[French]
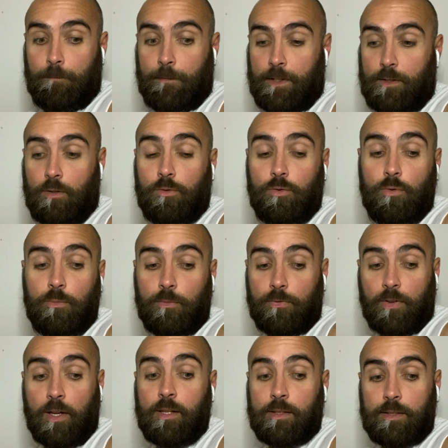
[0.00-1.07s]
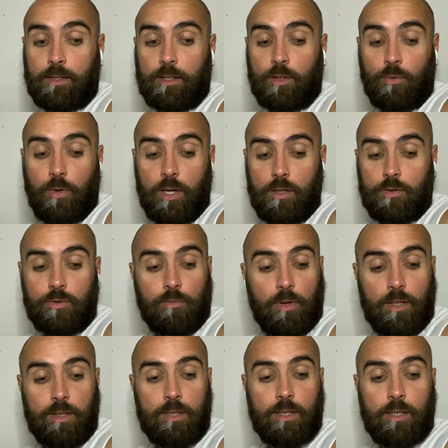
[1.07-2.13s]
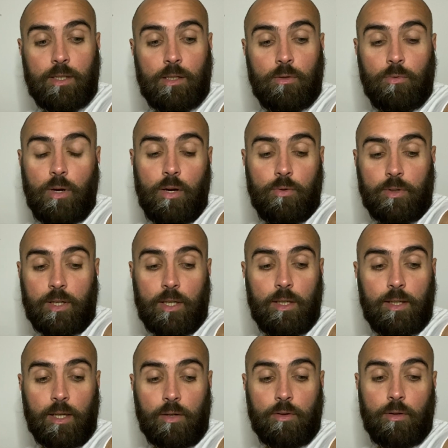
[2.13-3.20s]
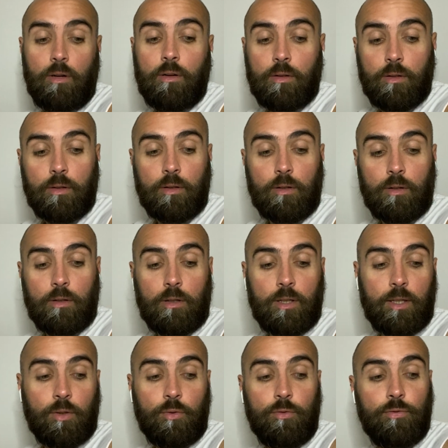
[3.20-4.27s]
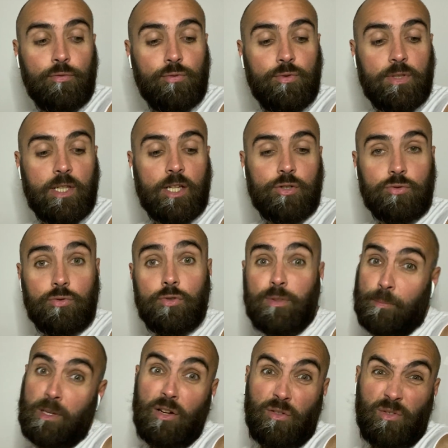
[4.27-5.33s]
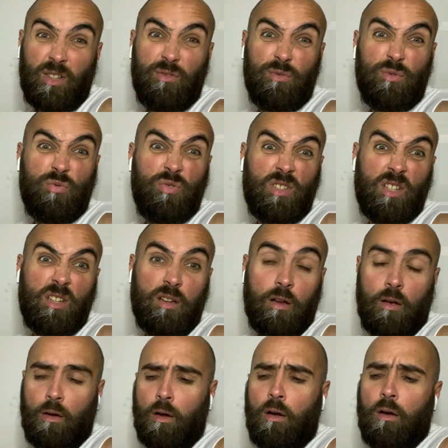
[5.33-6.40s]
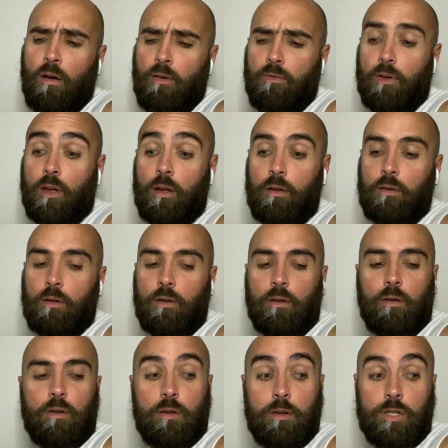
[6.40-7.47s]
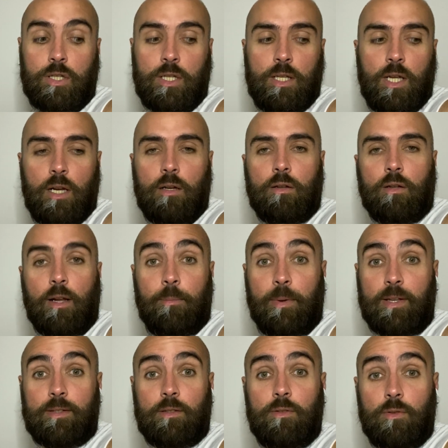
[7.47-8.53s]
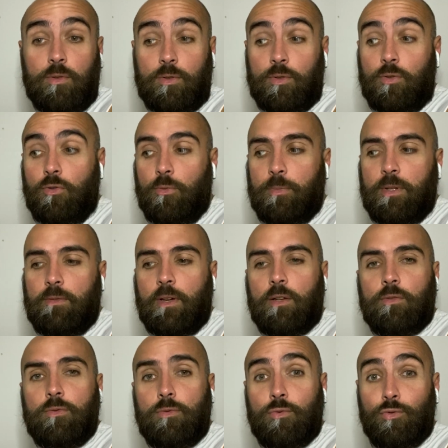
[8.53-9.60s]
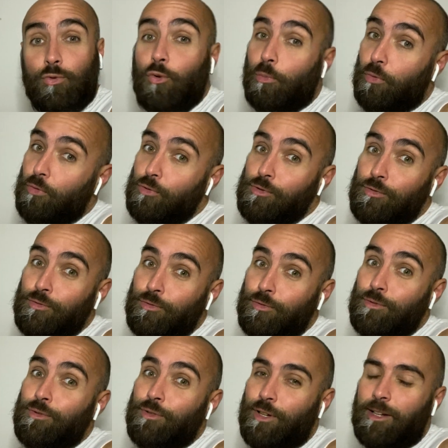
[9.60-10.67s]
sans enfin c'est ouais, je crois que c'est ouais, ok, d'accord. Euh, il refuse la chose, mais il a envie de vous toucher. Euh, génial, la personne, de ambivalence du jour. Bonjour.